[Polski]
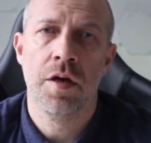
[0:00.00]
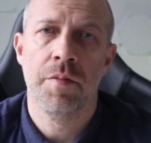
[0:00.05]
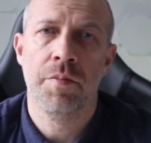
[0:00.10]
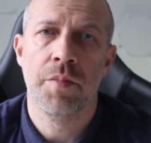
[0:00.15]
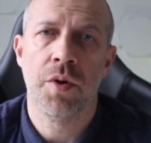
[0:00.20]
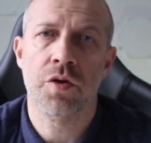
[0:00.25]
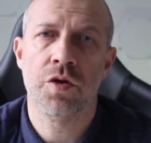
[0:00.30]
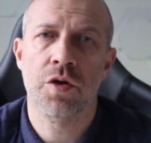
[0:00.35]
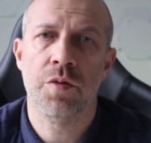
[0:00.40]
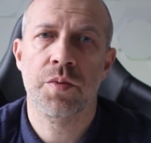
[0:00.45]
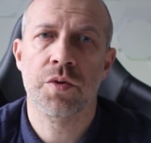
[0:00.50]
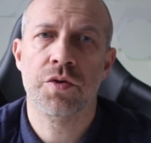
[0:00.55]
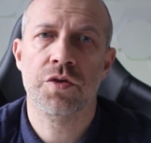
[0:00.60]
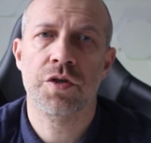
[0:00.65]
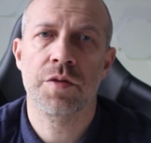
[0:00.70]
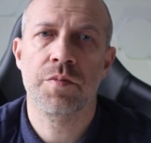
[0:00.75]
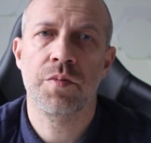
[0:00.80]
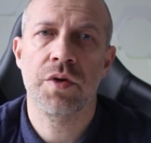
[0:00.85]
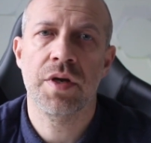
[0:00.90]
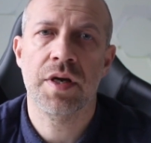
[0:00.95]
Porno
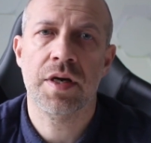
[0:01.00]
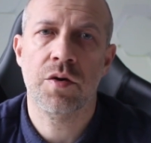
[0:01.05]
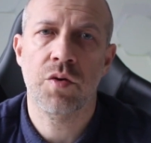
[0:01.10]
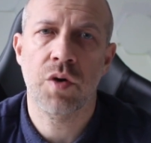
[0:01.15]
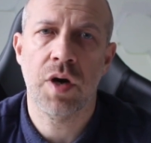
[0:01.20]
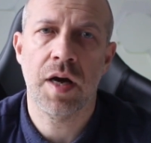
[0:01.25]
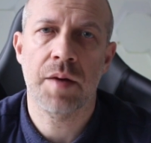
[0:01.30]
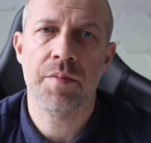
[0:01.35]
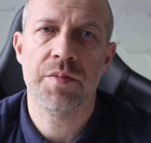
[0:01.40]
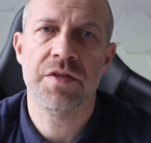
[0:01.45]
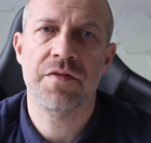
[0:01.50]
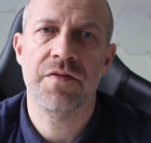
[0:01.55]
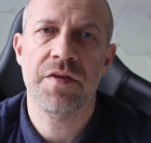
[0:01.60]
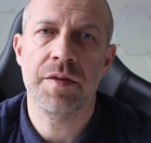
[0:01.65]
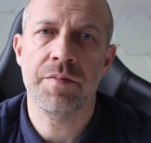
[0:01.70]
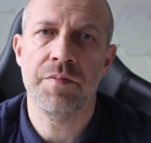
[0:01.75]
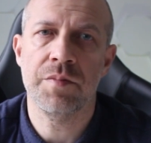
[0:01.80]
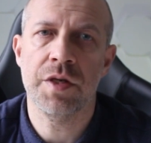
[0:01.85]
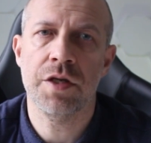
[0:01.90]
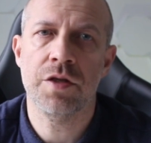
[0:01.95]
potrzebuje kłamstw
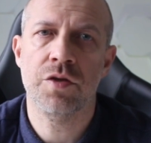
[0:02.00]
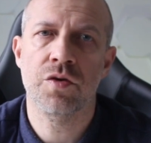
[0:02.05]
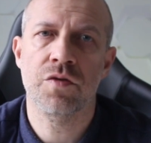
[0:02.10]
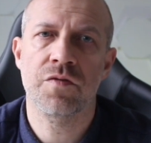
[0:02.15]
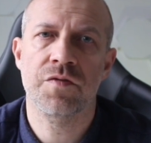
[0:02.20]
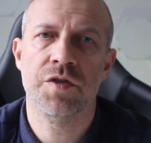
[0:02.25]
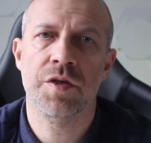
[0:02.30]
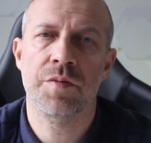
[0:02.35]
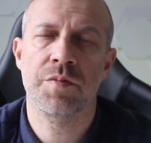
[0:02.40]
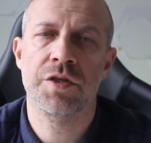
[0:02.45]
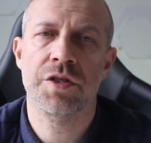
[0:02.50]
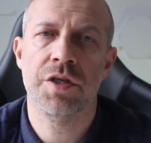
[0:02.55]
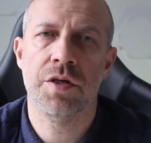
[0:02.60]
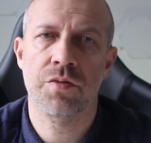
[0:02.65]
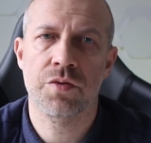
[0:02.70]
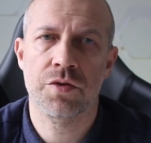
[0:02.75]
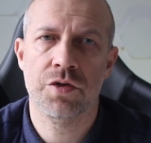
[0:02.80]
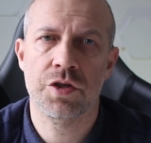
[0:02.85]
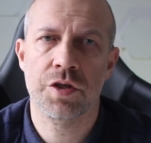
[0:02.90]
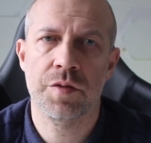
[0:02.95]
i mitów, żeby się
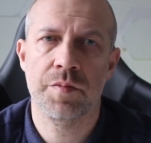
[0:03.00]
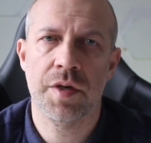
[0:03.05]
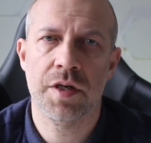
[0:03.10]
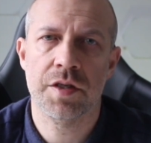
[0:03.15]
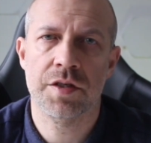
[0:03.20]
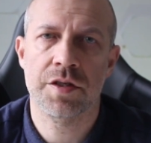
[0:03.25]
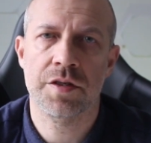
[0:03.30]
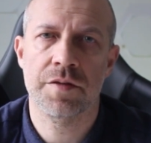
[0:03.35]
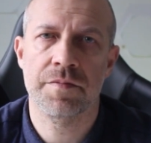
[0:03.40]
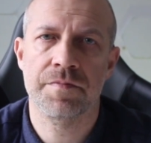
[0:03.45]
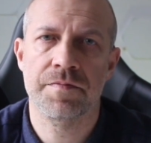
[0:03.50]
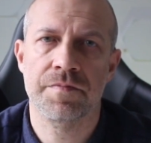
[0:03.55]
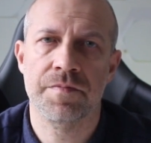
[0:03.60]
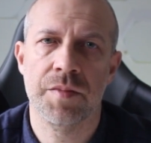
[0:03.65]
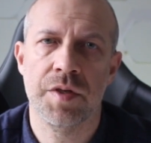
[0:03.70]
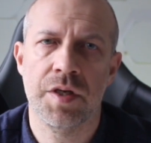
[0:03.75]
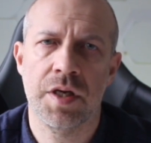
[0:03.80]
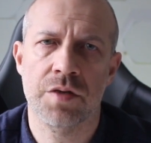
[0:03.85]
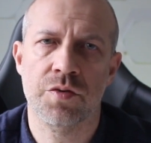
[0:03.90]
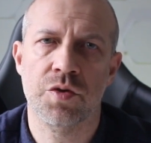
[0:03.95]
utrzymać.
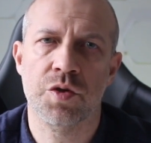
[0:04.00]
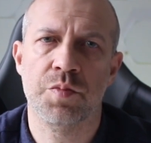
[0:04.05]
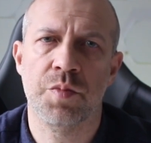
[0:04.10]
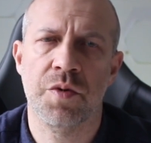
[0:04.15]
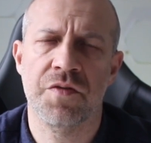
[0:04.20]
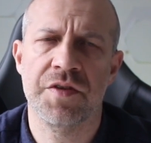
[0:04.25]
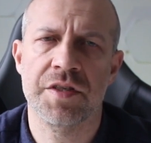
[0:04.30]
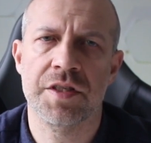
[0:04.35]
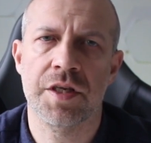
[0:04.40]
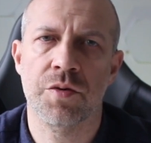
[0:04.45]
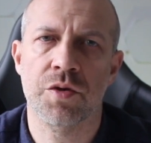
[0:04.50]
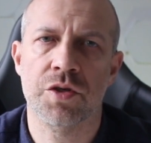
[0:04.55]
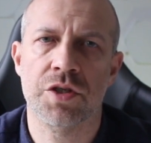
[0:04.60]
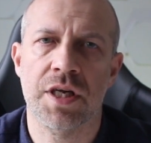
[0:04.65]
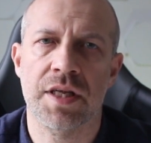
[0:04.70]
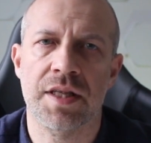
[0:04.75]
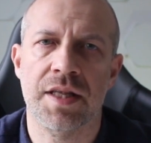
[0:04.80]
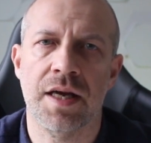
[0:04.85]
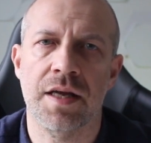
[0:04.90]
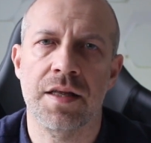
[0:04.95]
Jezus powiedział o
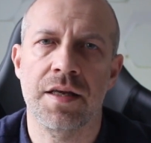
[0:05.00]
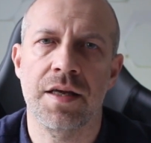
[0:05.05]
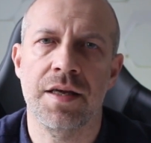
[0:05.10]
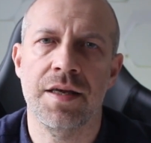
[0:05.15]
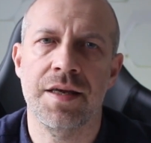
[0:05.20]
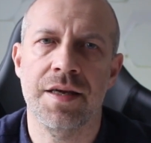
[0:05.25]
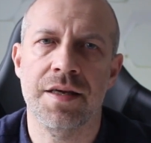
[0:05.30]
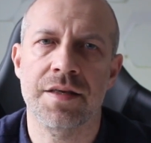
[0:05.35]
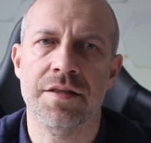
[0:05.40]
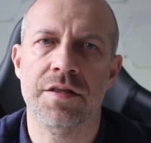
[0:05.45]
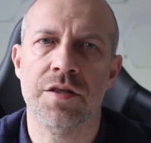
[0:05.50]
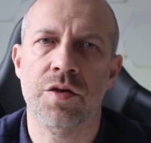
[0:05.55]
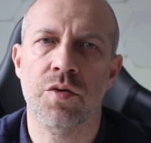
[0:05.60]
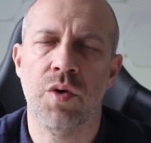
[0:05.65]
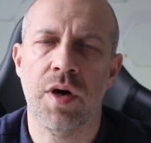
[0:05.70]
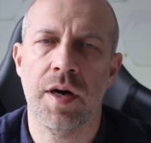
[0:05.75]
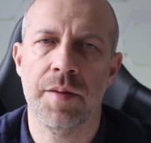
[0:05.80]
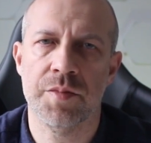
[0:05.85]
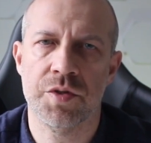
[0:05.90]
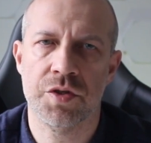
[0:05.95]
szatanie jest
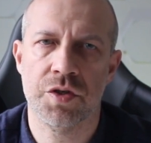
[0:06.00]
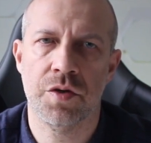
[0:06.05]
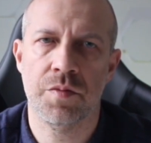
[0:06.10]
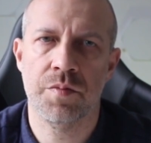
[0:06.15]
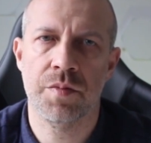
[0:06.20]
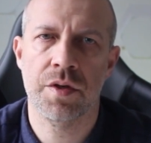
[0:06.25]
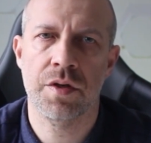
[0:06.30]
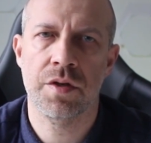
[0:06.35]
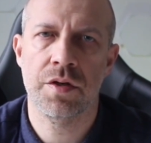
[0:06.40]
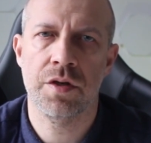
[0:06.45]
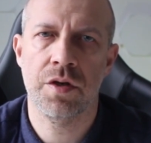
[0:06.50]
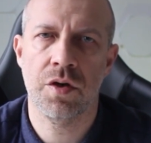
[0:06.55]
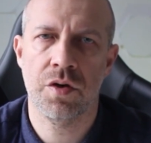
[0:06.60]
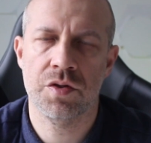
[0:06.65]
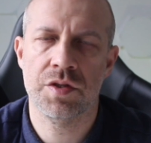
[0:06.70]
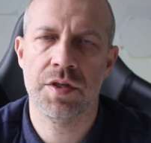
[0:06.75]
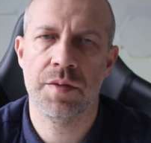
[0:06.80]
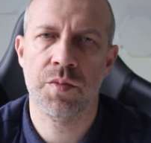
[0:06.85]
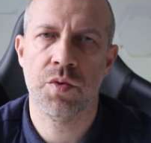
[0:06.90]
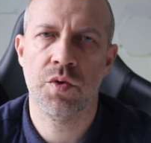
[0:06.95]
kłamcą i
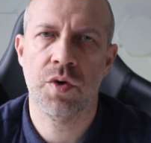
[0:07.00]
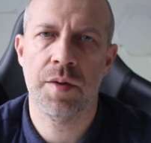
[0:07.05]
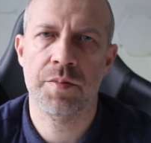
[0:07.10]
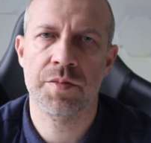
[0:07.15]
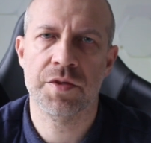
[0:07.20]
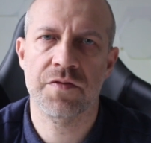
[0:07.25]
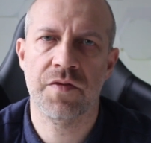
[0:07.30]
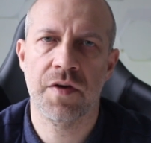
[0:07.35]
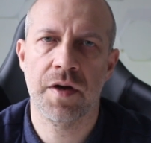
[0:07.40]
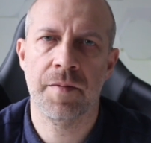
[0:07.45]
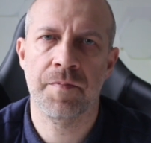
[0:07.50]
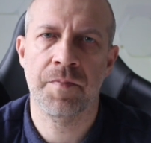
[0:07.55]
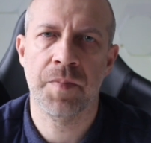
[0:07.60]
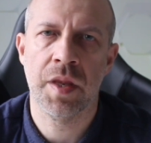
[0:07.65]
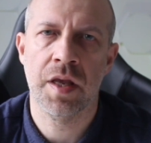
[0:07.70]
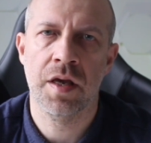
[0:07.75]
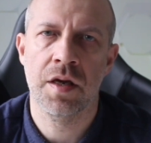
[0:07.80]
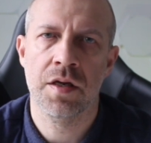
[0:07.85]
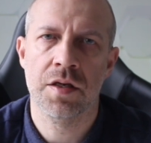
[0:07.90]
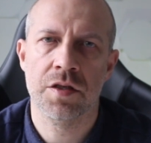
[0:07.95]
ojcem kłamstwa.
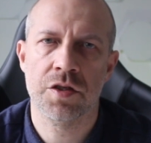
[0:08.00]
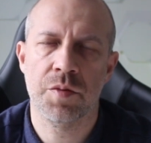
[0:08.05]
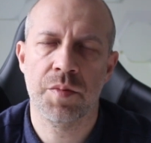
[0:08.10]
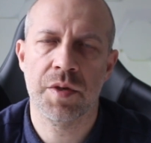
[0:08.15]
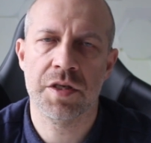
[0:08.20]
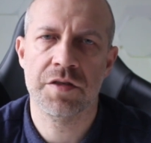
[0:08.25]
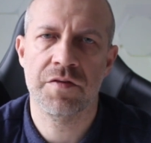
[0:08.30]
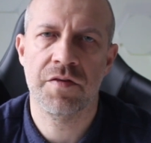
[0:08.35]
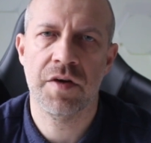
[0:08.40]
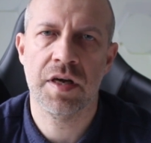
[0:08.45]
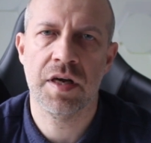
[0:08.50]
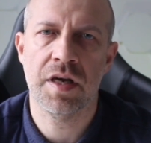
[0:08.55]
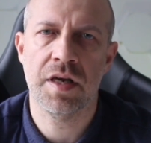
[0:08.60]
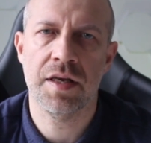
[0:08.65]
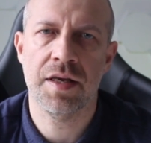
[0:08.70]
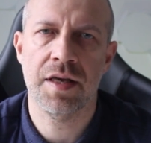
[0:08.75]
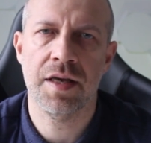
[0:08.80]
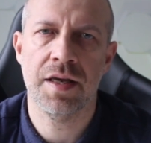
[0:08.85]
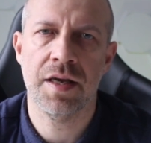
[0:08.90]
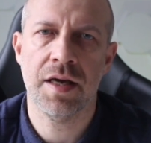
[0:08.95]
Zobacz
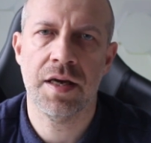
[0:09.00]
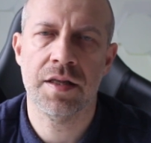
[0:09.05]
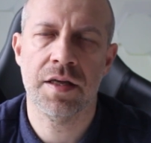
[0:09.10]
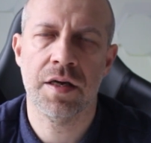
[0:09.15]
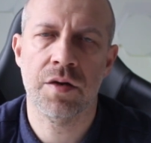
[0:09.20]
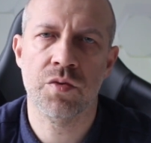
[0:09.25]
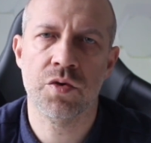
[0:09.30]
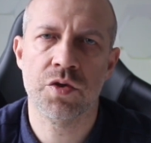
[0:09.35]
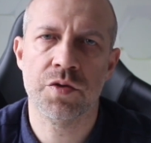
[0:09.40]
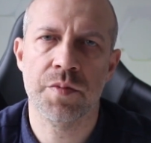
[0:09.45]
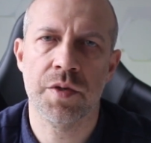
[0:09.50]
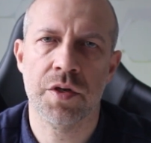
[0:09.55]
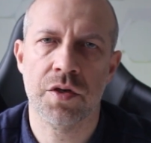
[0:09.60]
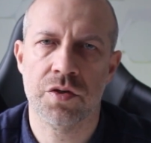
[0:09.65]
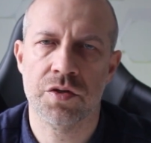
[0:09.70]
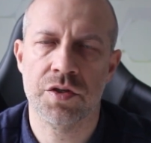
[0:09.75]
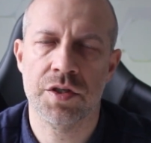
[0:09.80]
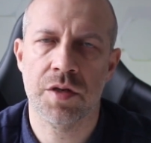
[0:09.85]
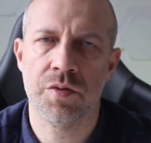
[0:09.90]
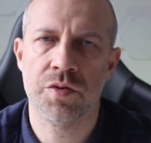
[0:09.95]
Ewangelię Jana, 8
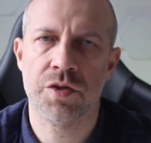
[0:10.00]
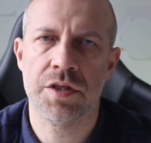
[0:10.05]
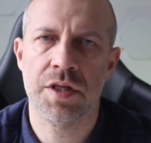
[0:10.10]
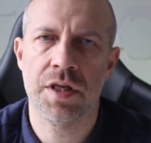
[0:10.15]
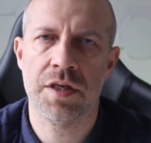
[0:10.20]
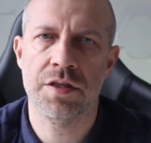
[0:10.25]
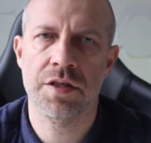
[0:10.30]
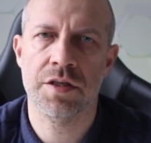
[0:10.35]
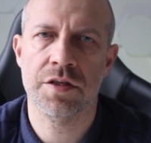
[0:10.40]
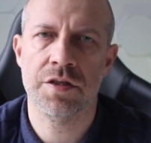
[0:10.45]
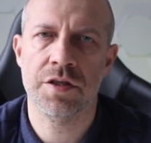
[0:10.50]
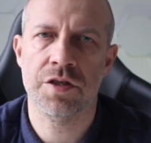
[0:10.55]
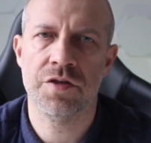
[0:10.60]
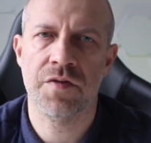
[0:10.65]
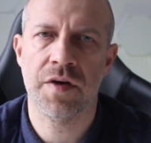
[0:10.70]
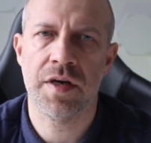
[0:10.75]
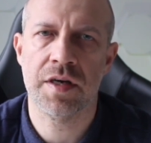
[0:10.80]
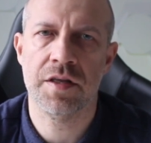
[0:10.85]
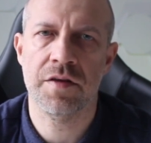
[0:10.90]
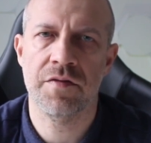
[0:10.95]
rozdział,
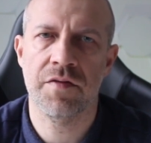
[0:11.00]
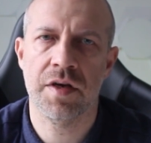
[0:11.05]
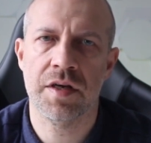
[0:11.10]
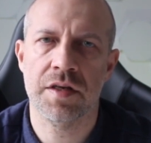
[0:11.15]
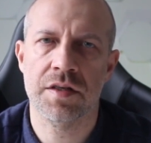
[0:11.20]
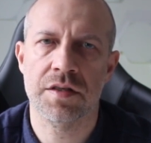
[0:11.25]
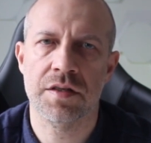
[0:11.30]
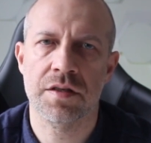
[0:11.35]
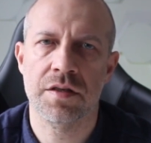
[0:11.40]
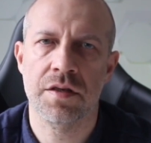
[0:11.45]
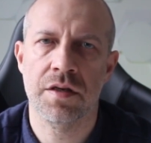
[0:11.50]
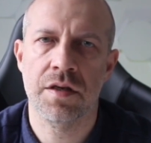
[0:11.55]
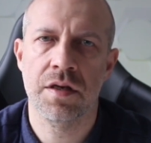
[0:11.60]
44 wers.